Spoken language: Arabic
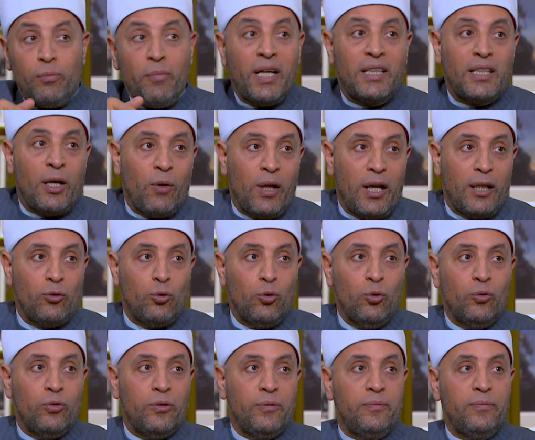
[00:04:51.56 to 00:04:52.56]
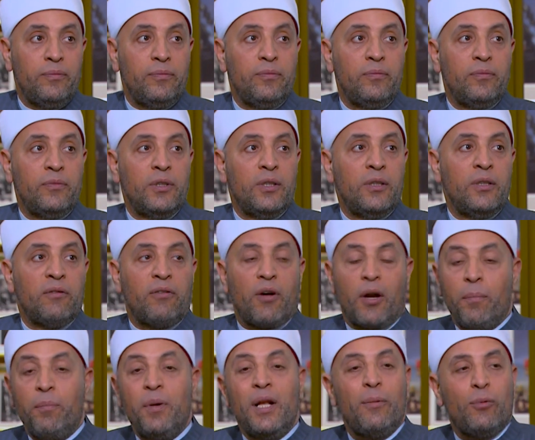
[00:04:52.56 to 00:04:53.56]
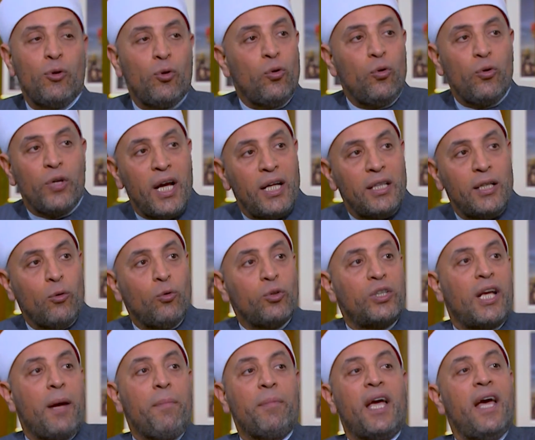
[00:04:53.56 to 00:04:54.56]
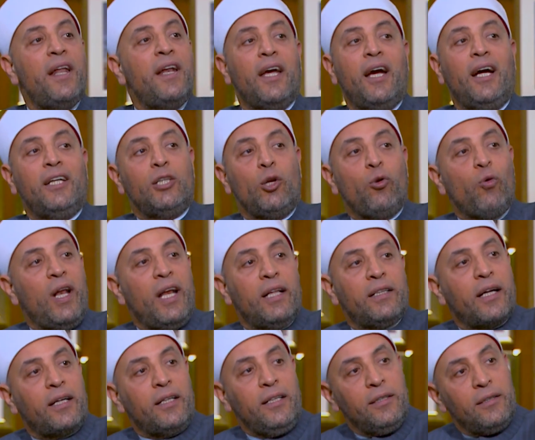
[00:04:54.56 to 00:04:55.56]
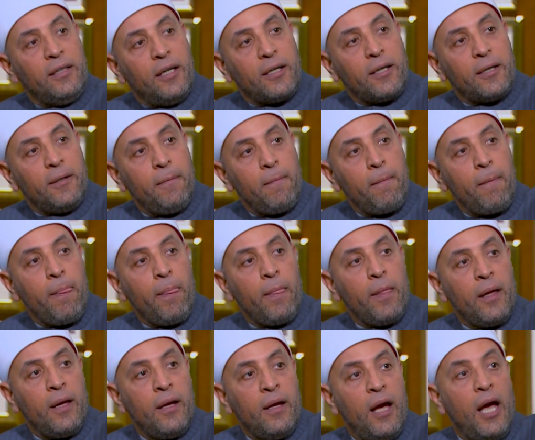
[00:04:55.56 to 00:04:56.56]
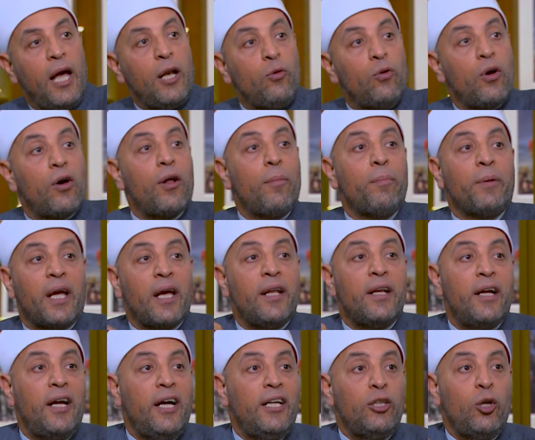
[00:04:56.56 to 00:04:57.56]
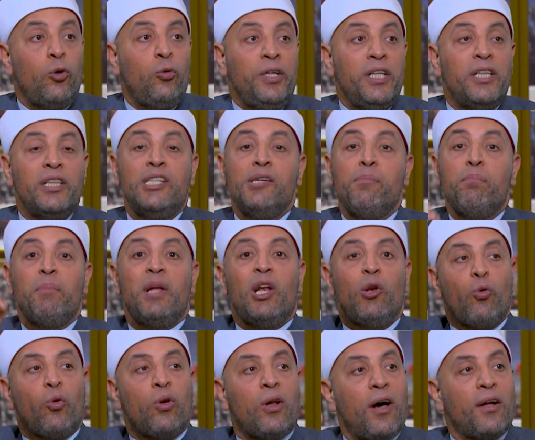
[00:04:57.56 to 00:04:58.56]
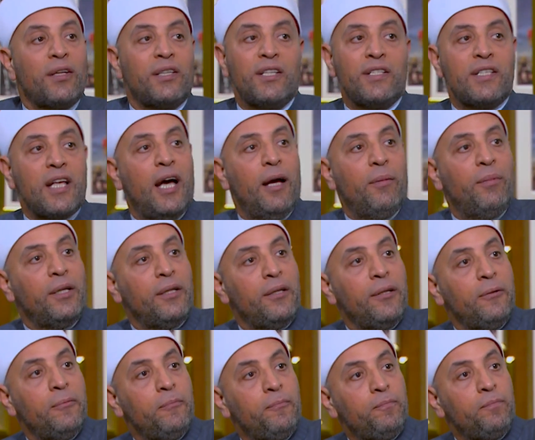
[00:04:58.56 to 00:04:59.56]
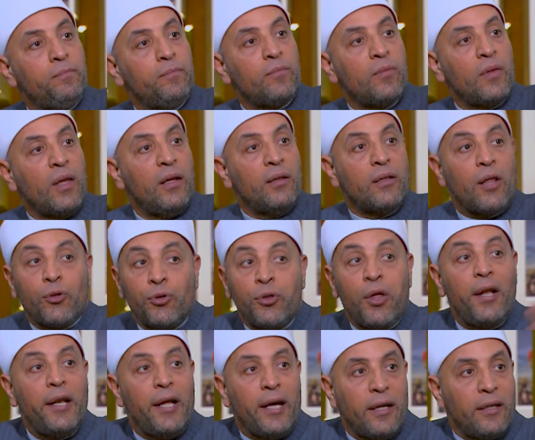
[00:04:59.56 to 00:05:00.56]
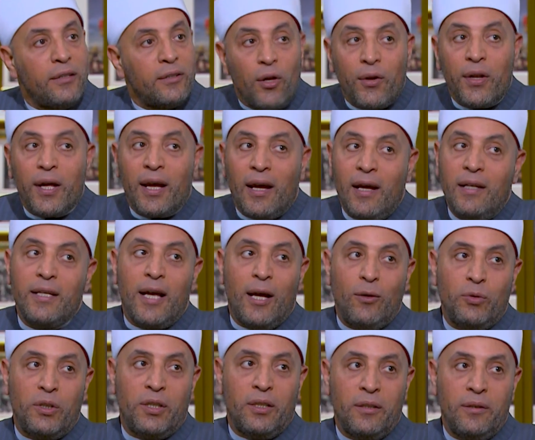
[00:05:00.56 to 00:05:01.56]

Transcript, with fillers: مات ولده فربنا بيقول له يا داود كم كان يعدل ولدك عندك قال له يا رب كان يعدل عندي ملء الأرض ذهبا ده الضنا الضنا غالي قوي